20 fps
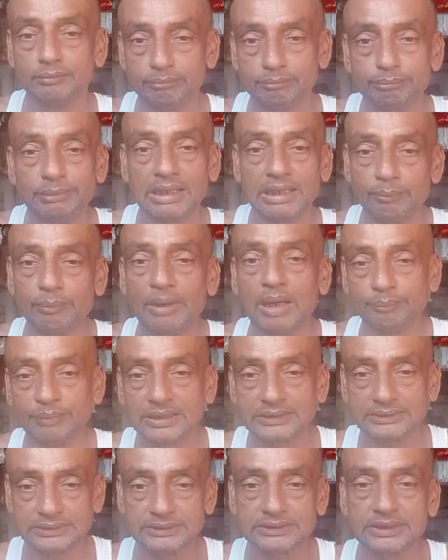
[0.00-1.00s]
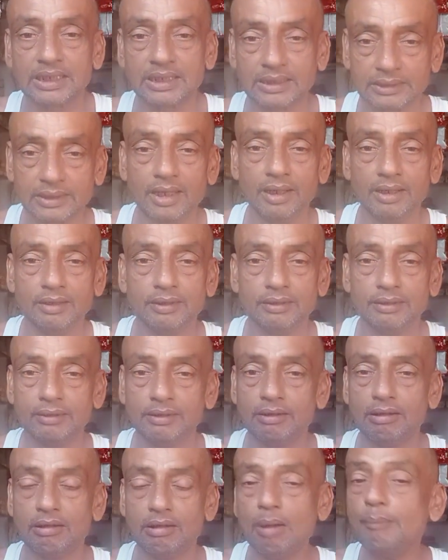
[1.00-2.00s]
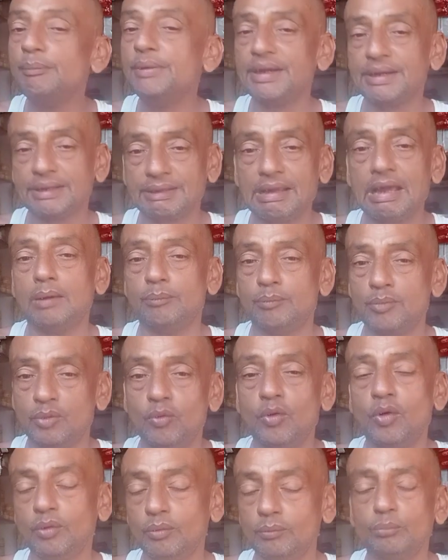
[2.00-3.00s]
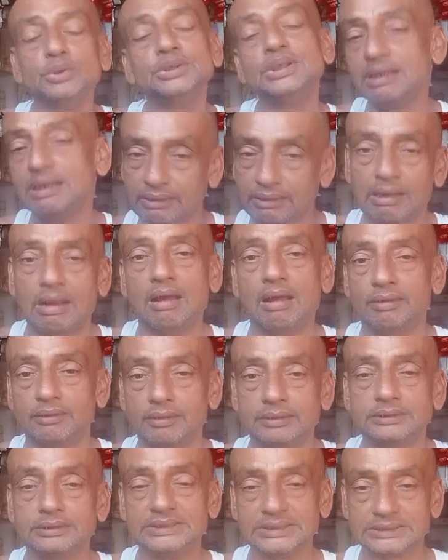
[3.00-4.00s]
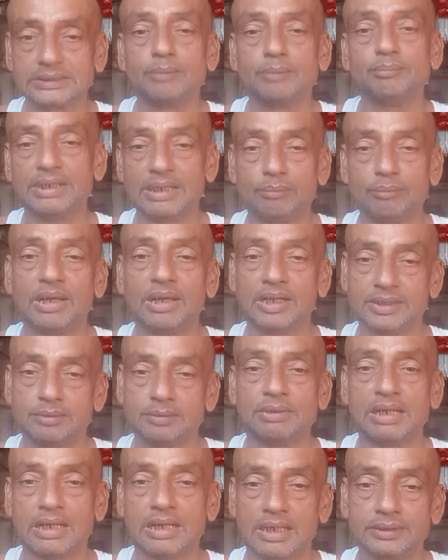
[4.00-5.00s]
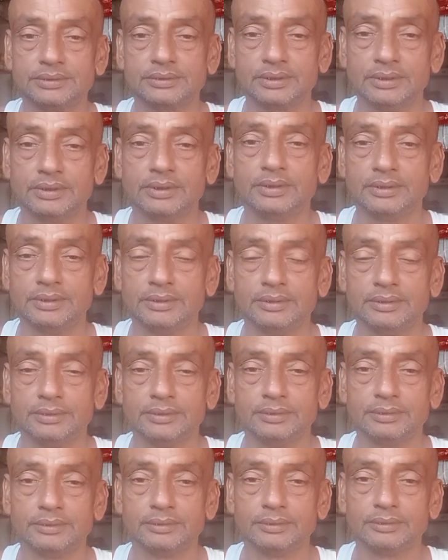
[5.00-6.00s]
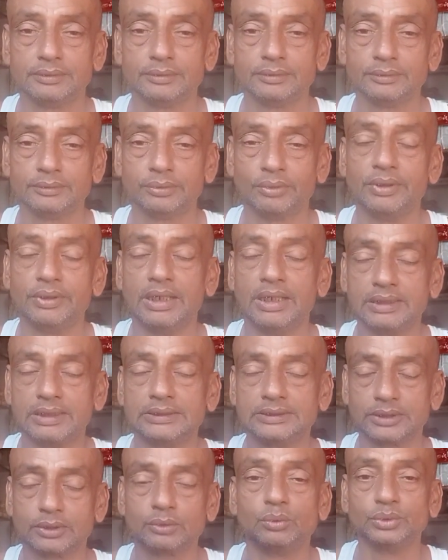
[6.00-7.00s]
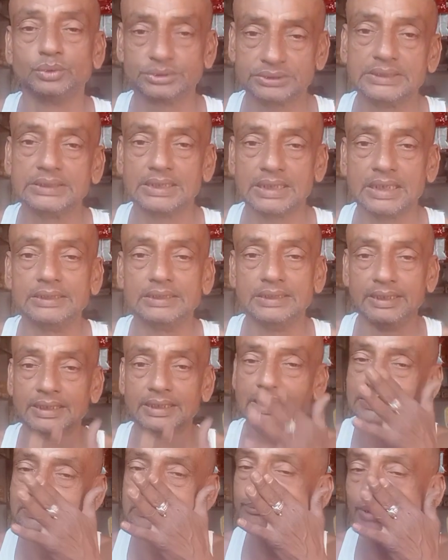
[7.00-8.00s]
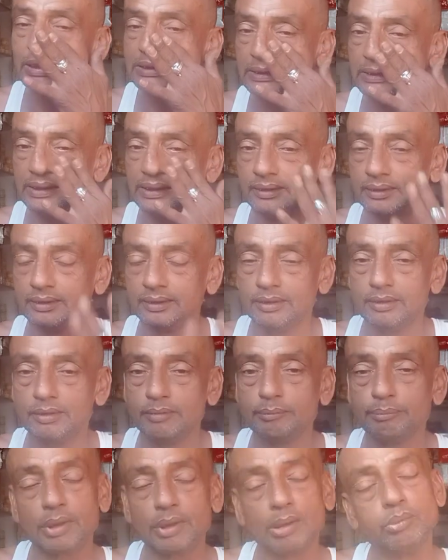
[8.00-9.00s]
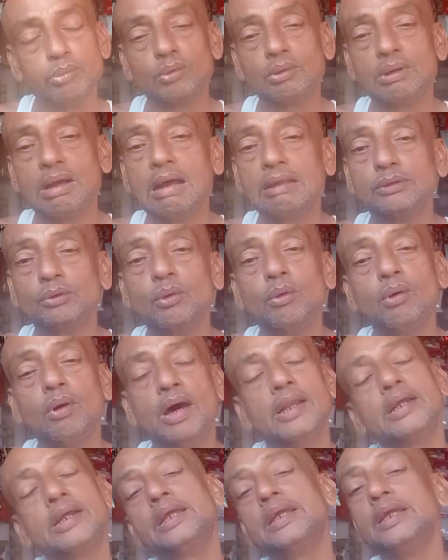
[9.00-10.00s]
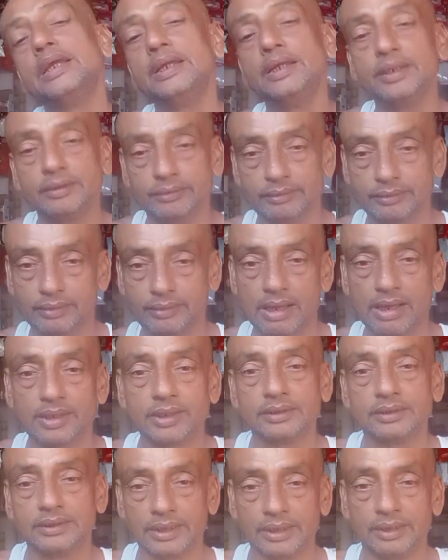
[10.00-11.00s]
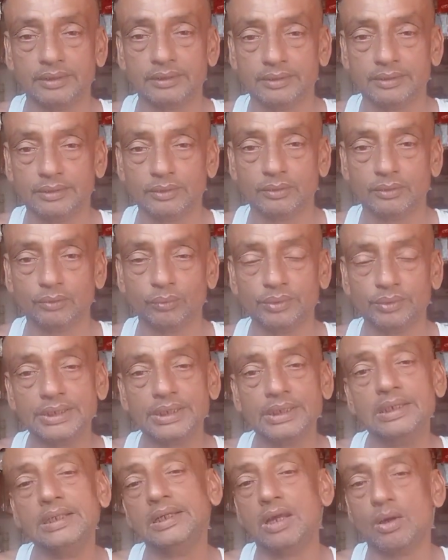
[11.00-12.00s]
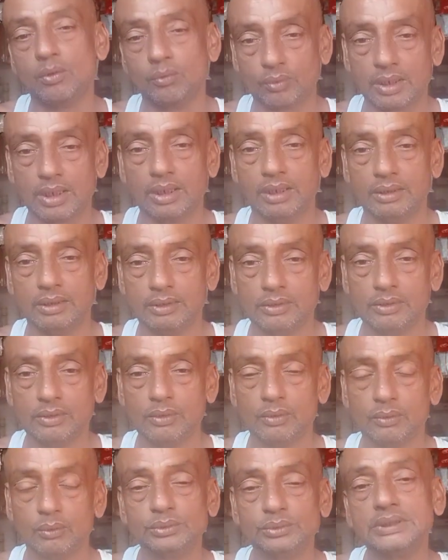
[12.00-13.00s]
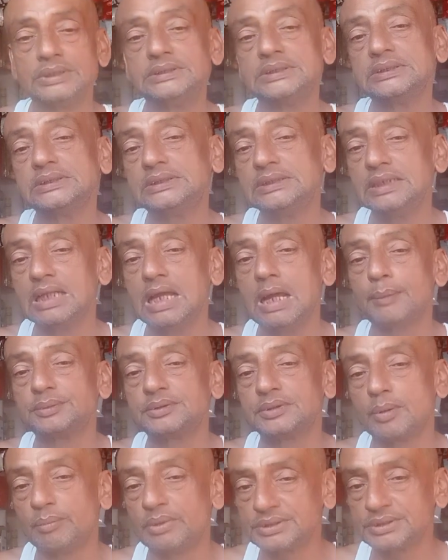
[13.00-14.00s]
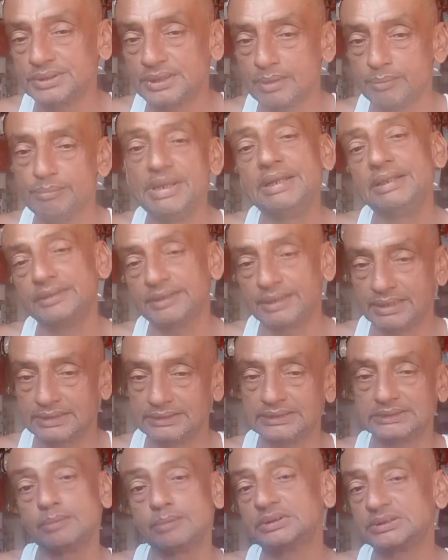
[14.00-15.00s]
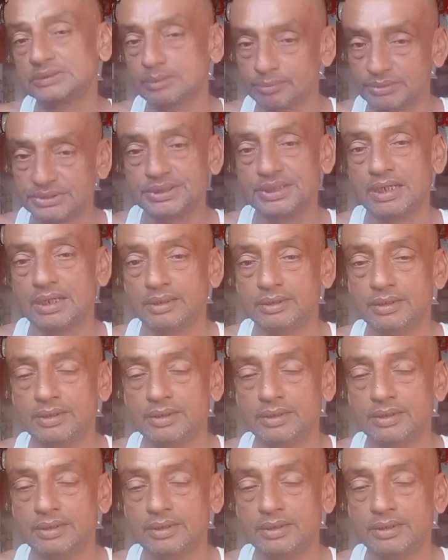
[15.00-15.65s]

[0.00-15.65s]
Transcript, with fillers: पहले बाईपास से जा रहा था अब मेरे हाँ। ख्याल में वो मुझे लग रहा जैसा मेरे बालाजी महाराज थोड़े हल्के से खुश से दिखाई दे रहे हैं ऐसी बात नहीं प्रभु का तो अलग ही आनंद है उनकी लीलाओं का उसे जिस दिन आप समझ गए मेरी तरह जैसे मैं समझ गया